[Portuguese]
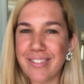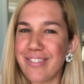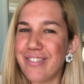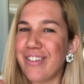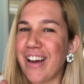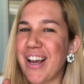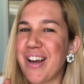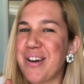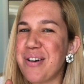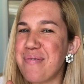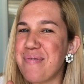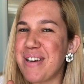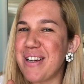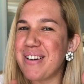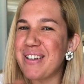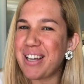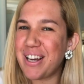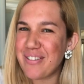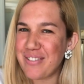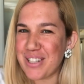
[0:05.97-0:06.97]
Vem
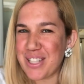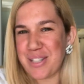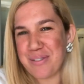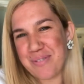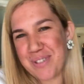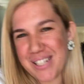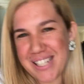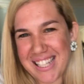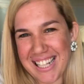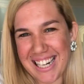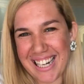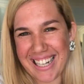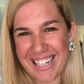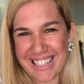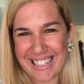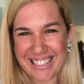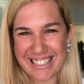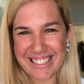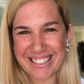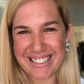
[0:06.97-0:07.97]
comigo que eu vou te mostrar.